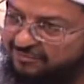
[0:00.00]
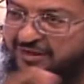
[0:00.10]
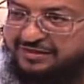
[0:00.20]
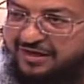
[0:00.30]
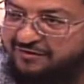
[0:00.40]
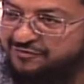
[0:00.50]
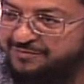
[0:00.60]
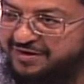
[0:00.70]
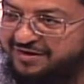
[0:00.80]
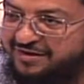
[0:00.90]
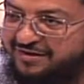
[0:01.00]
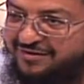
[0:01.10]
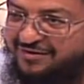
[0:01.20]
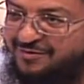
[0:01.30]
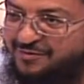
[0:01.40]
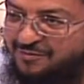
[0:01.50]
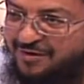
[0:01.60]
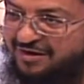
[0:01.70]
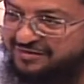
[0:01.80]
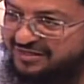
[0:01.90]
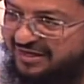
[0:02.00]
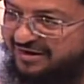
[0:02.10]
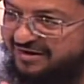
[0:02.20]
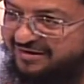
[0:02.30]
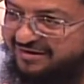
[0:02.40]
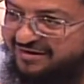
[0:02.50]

وحدها في مكة وسارة